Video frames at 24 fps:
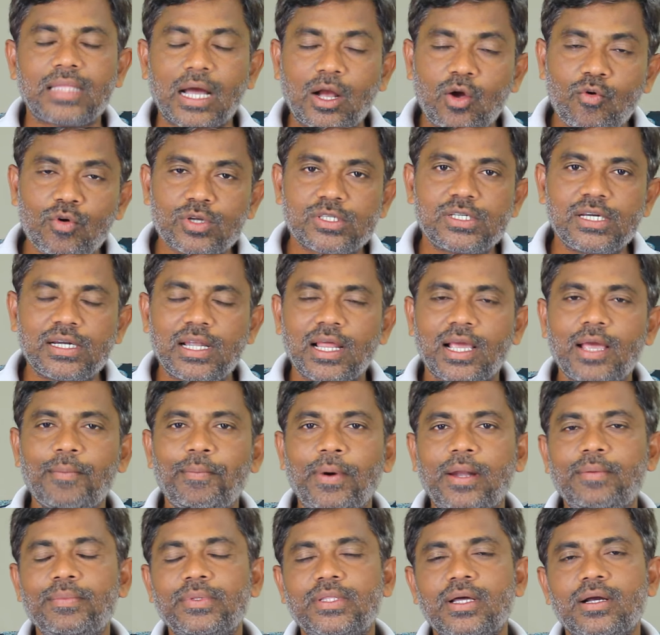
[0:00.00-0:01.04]
తక్కువ సీట్లకే
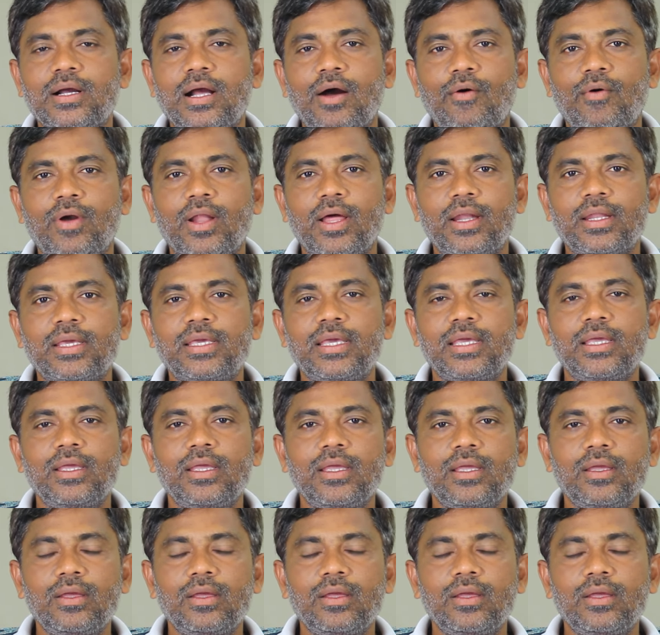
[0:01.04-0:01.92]
పరిమితం కావడానికి